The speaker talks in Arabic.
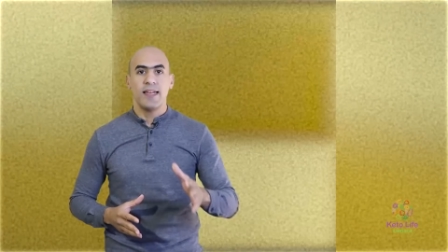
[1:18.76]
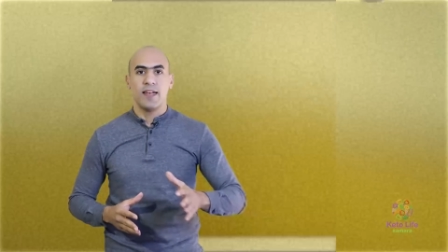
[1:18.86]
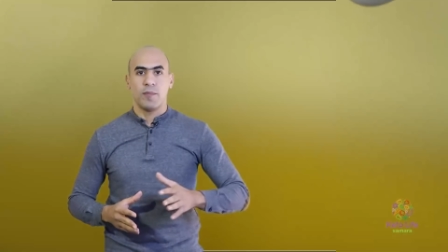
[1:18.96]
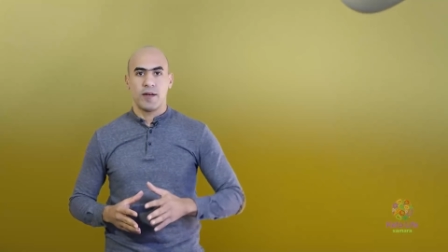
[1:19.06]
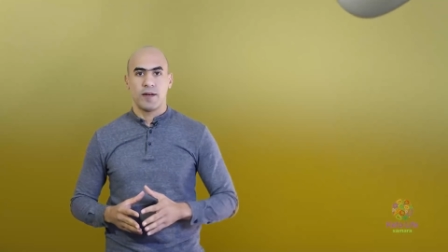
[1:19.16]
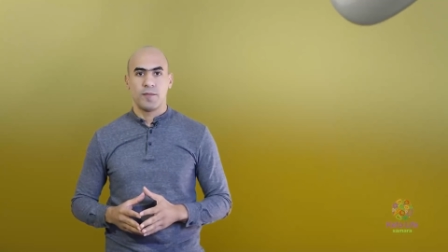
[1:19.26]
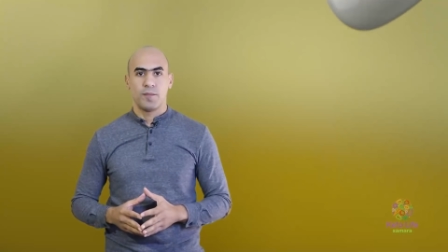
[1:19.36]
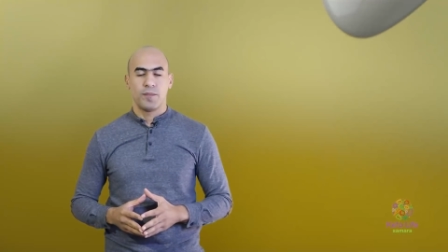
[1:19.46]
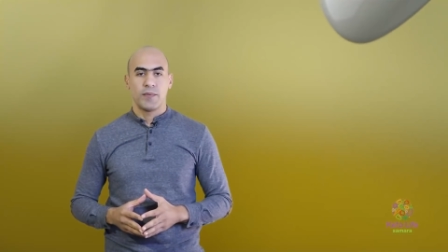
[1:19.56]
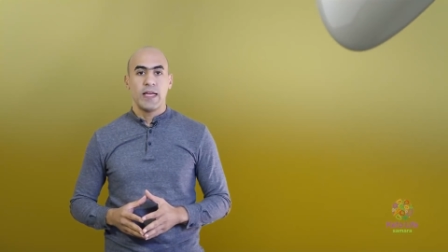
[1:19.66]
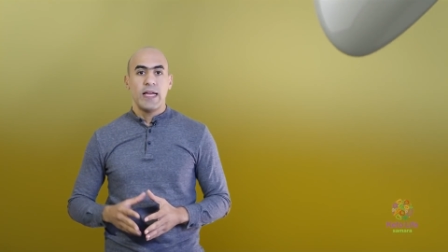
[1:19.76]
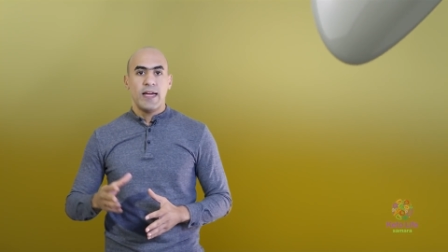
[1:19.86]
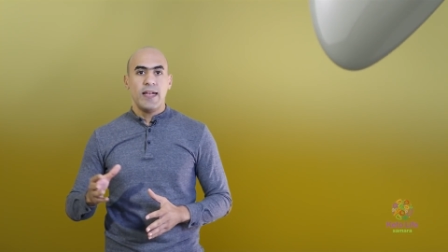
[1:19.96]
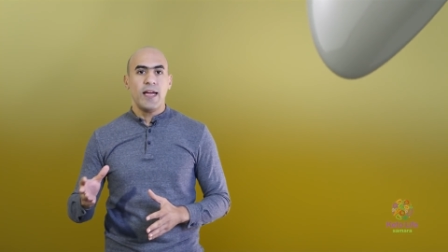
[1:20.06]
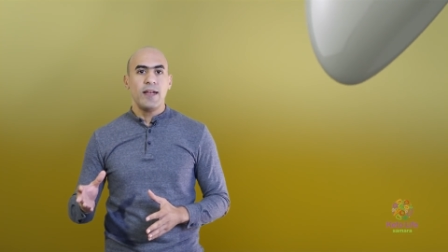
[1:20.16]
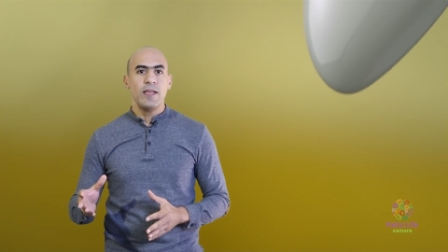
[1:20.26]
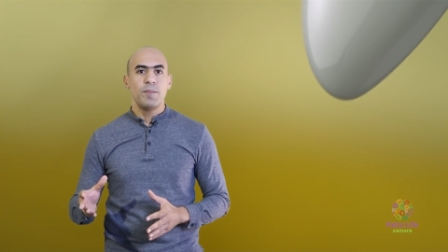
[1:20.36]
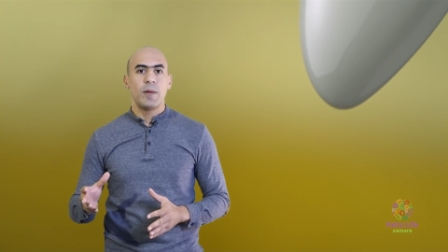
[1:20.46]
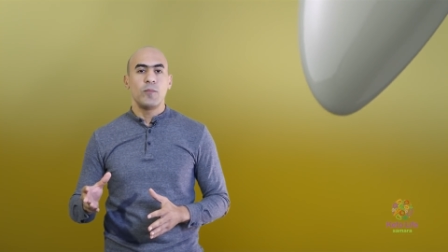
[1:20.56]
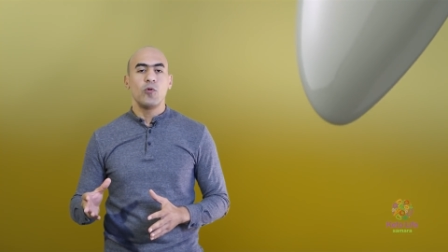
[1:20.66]
اللبن
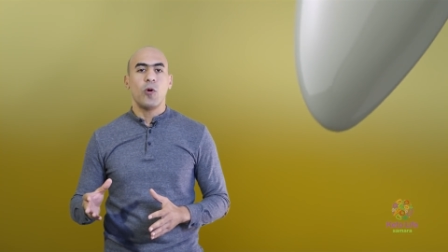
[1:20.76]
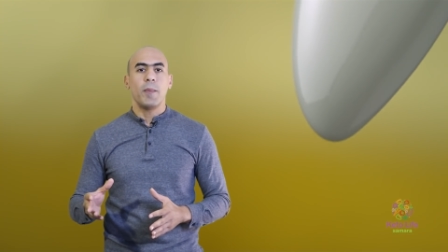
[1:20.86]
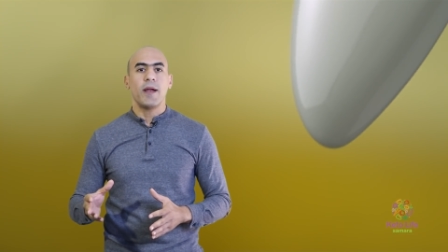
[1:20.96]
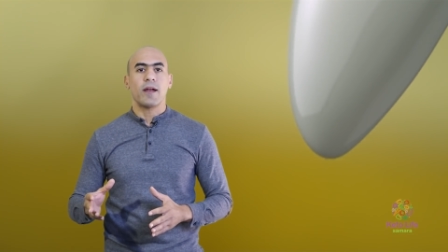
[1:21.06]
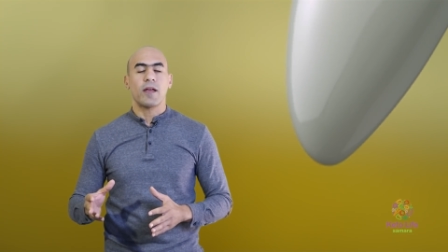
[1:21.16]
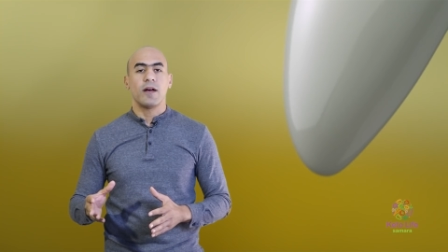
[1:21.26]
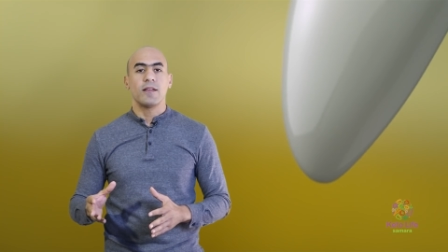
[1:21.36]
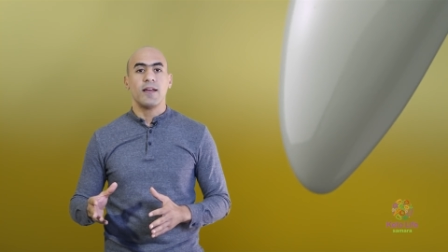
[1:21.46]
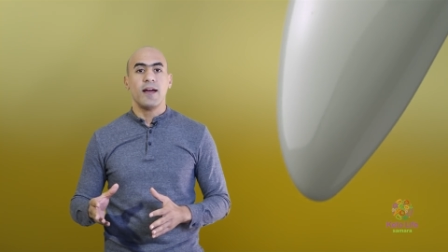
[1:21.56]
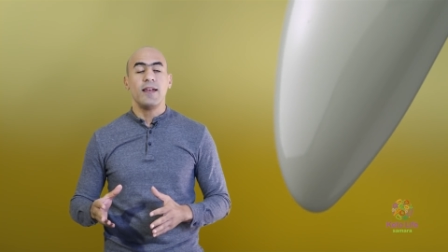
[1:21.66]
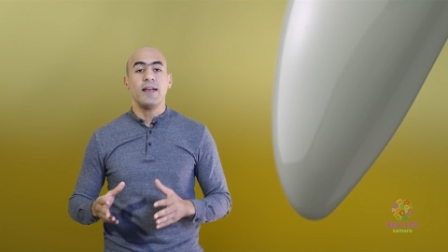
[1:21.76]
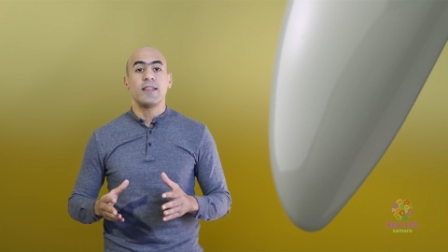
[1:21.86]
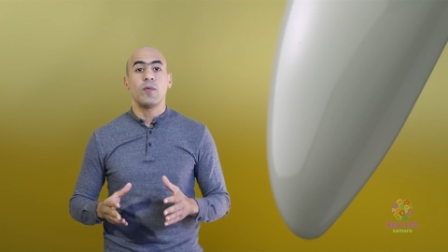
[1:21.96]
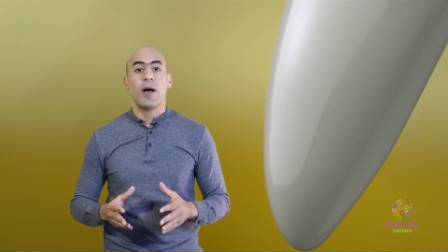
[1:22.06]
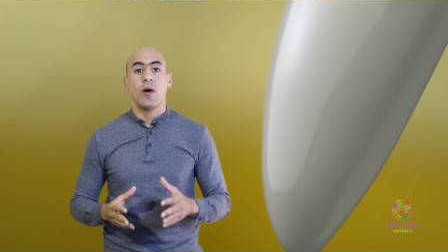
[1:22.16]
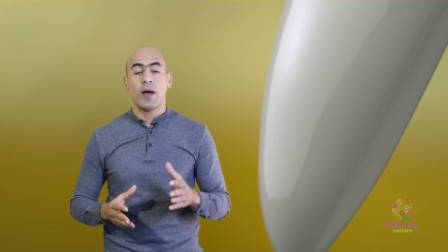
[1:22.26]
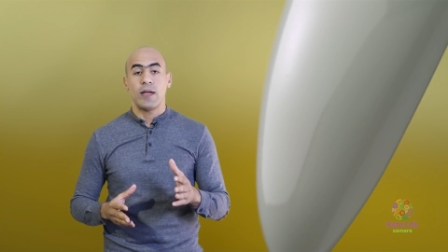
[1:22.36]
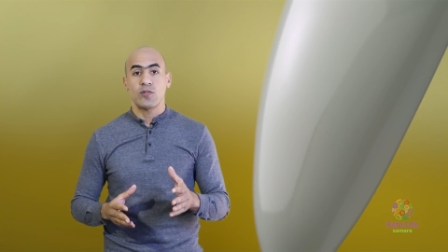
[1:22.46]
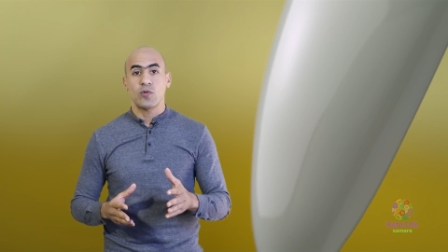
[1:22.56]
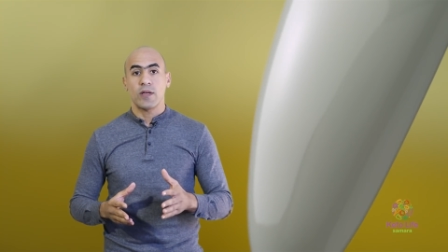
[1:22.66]
الحليب ممنوع منعا قاطعا لاحتوائه
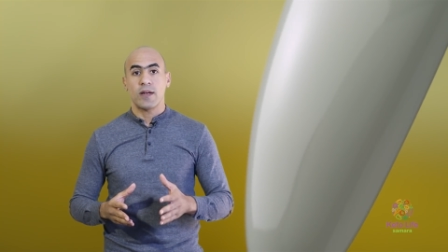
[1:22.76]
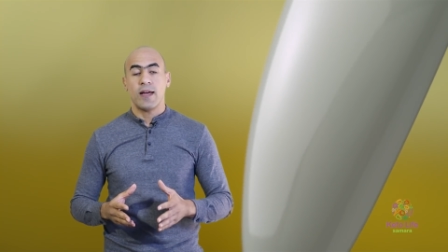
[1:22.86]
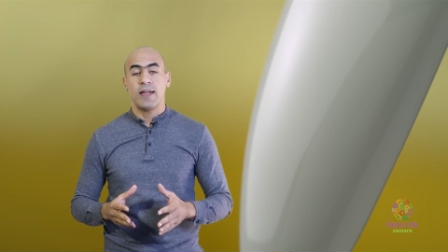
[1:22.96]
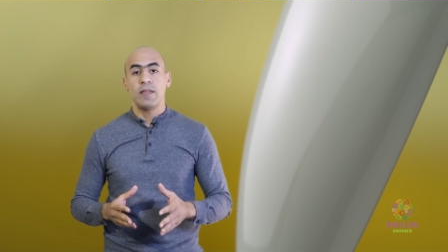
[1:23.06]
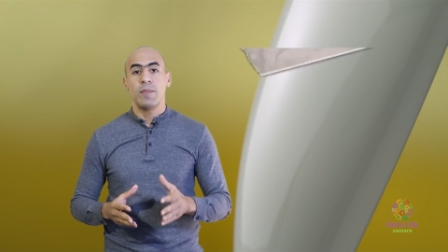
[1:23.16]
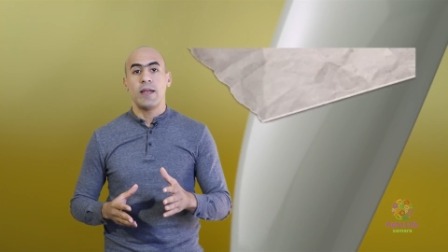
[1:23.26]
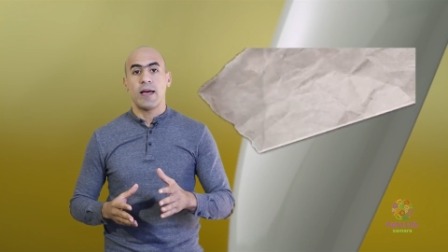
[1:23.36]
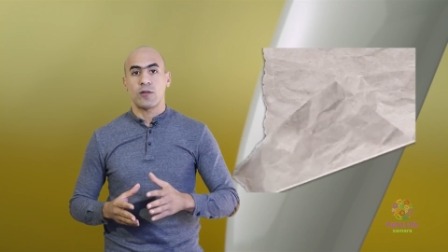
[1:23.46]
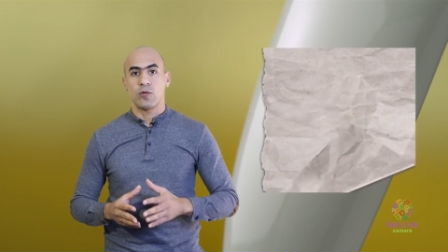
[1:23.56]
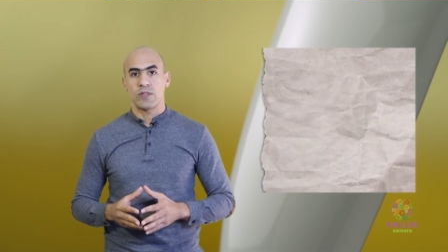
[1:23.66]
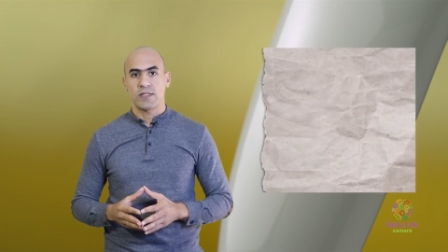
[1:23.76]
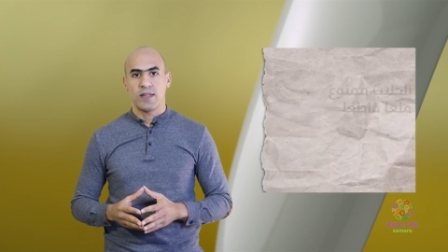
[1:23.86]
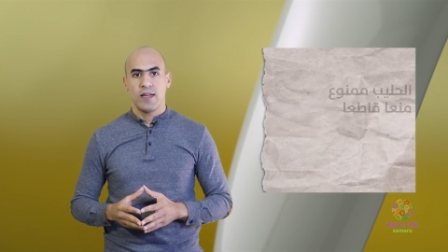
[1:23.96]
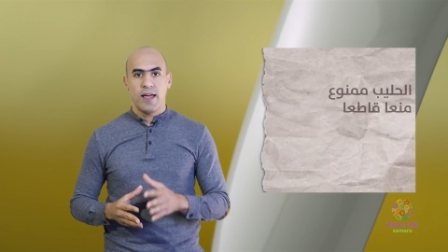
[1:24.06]
على سكر الحليب اللاكتوز